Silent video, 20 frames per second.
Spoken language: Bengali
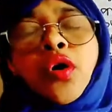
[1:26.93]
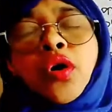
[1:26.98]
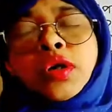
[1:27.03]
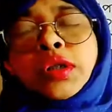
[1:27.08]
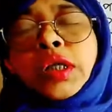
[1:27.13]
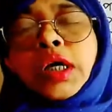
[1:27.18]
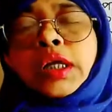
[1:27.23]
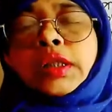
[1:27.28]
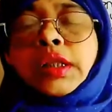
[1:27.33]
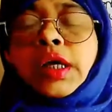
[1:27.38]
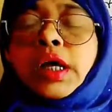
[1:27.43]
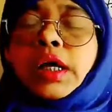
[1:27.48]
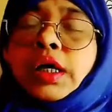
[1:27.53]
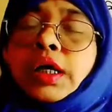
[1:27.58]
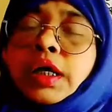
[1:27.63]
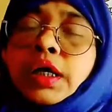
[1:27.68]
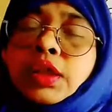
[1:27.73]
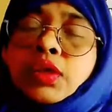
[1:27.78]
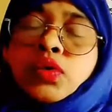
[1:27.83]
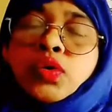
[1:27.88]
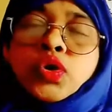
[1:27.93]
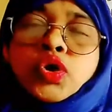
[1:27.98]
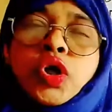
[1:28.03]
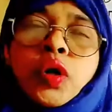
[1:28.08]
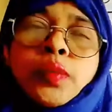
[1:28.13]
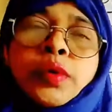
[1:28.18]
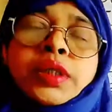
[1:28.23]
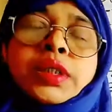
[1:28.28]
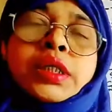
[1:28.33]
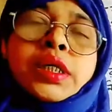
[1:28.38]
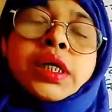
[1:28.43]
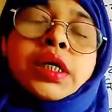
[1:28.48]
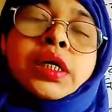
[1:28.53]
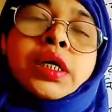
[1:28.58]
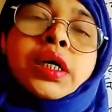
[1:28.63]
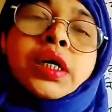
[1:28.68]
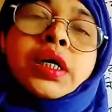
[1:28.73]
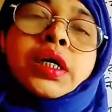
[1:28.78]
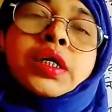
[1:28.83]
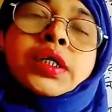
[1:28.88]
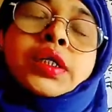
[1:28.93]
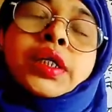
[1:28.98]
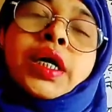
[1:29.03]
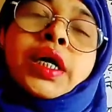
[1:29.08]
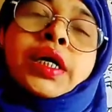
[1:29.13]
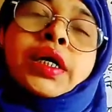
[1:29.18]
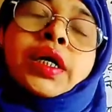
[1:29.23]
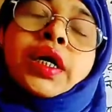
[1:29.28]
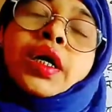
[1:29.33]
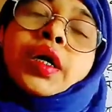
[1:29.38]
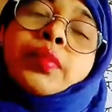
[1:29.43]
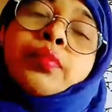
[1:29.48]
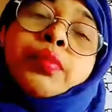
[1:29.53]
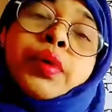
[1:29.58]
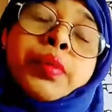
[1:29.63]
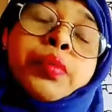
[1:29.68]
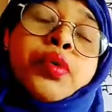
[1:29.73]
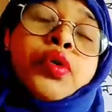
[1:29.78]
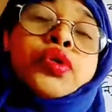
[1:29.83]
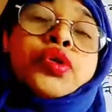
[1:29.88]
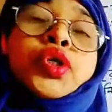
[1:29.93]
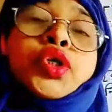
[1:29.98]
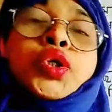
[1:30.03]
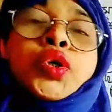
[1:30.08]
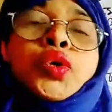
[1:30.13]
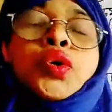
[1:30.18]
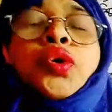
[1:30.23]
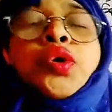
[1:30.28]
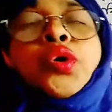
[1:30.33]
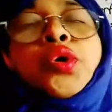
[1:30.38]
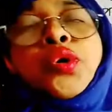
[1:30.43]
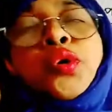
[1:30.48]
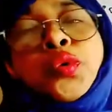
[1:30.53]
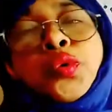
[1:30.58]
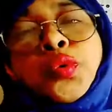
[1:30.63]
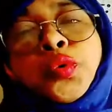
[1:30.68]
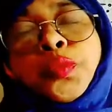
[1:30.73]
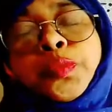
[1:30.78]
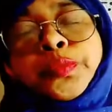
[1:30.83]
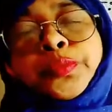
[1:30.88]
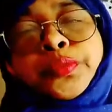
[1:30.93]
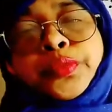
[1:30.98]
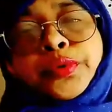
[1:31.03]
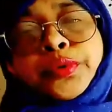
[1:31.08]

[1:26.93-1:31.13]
অর্থাৎ হিন্দু সমাজের সেই বিভৎস রূপ